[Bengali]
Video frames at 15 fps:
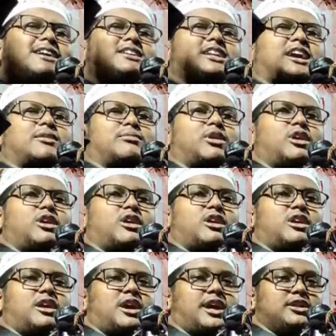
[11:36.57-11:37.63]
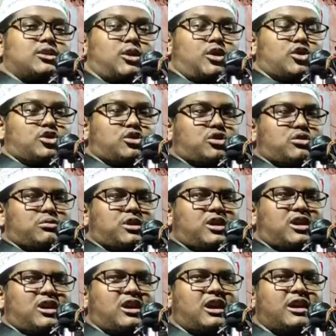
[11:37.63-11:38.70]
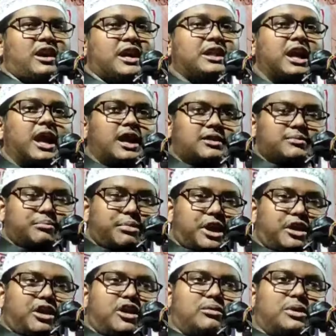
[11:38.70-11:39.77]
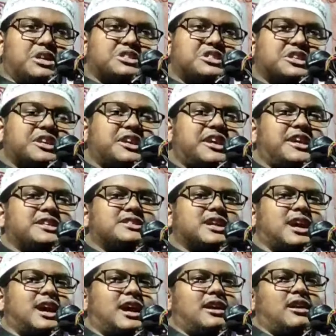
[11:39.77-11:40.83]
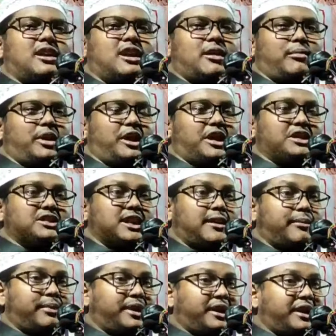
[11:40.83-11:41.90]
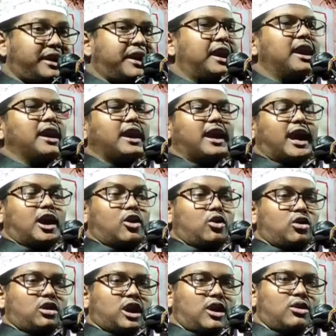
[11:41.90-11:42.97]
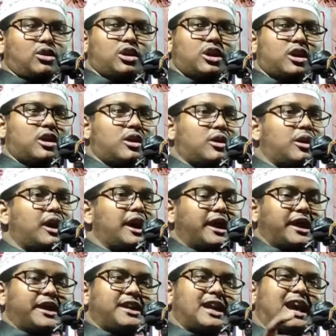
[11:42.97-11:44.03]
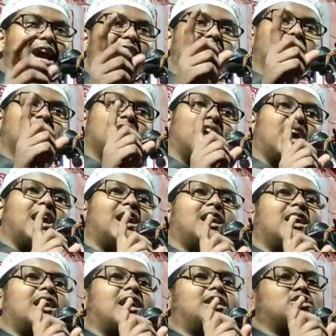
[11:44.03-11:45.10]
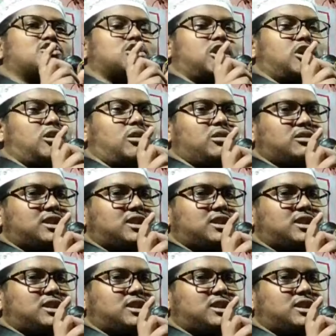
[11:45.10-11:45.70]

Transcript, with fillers: একটা মত অকমত বেনামাজি জাহান নামে যাবে কারণটা হলো এটা আল্লাহর স্বয়ং